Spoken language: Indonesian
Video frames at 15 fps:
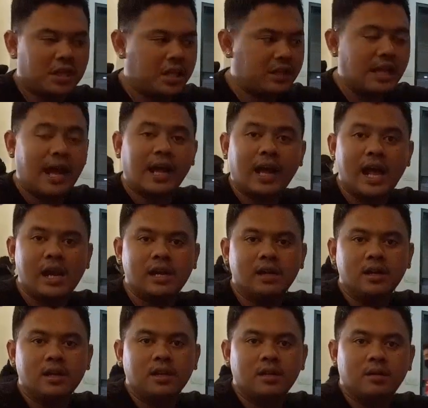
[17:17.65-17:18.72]
Kita akan
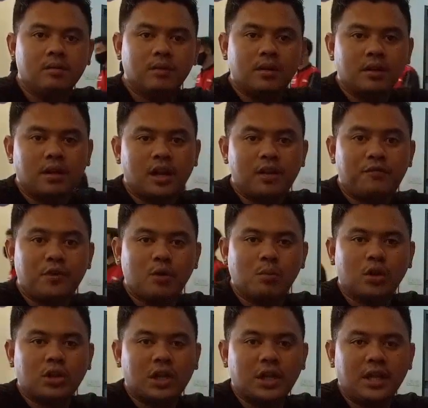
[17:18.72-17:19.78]
review
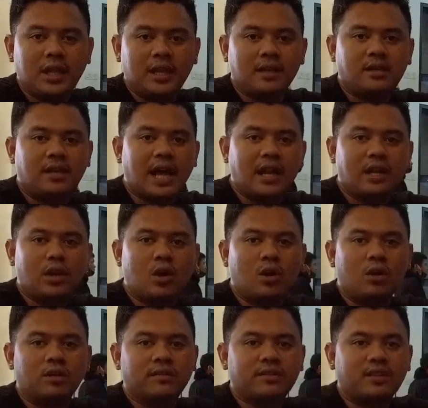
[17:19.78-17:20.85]
motor ini dari
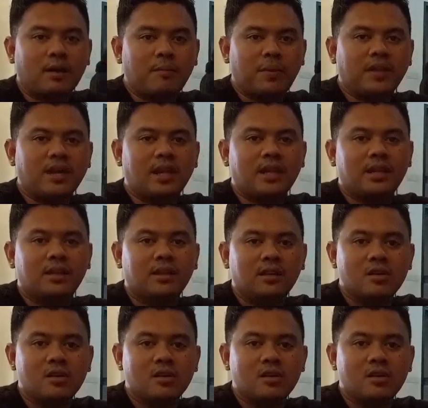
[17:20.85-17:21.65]
nol sampai jadi.